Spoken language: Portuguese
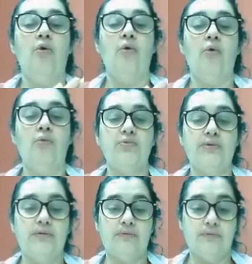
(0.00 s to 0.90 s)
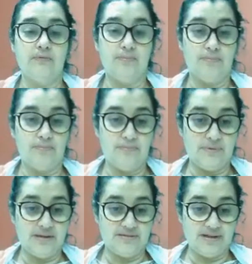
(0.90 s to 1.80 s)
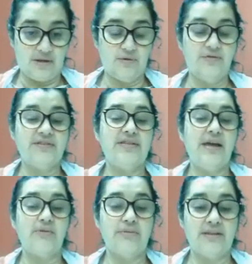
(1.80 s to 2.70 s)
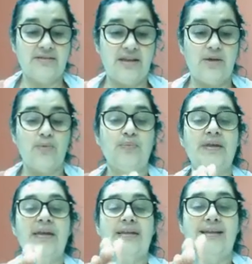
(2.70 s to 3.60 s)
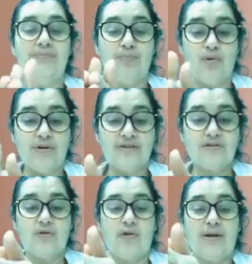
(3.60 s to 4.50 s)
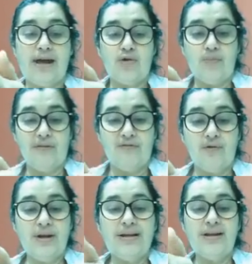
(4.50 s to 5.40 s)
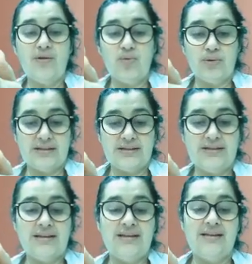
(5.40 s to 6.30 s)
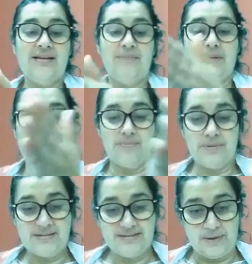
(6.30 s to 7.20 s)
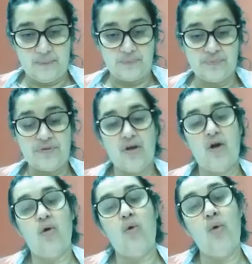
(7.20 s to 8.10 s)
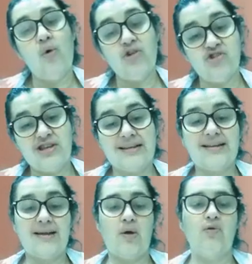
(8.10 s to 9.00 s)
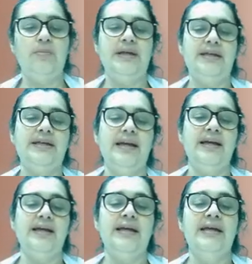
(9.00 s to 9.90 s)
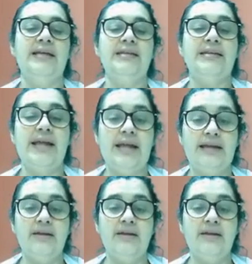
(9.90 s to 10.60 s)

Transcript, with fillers: um desenho, fizeram um desenho, depois colocaram uma folha na outra para impressão. Hoje a decalcomania tem